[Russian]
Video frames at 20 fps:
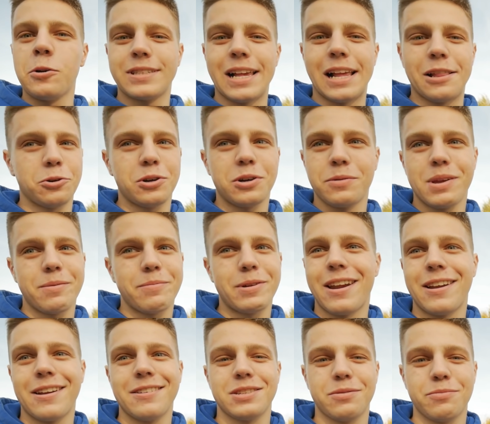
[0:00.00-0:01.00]
сальтуха мне
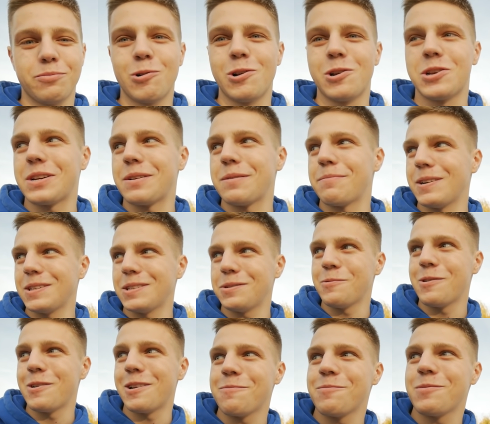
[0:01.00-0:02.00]
нравится больше.
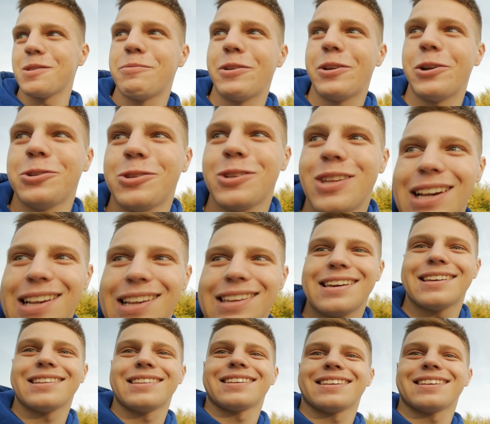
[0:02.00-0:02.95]
Посмотрим, доберет она или нет.